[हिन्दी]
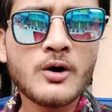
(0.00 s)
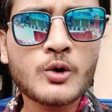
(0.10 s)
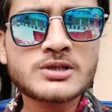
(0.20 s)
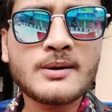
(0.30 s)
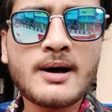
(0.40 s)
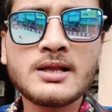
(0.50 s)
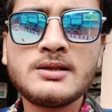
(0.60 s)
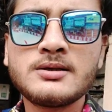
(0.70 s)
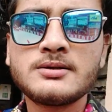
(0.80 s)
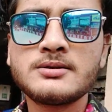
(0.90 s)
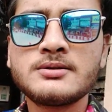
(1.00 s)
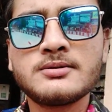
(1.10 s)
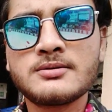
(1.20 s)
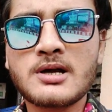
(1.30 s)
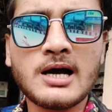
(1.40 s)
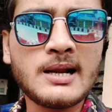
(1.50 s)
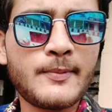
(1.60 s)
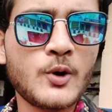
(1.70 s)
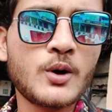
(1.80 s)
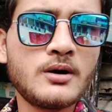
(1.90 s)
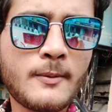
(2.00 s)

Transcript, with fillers: और उसके बाद गाना अपलोड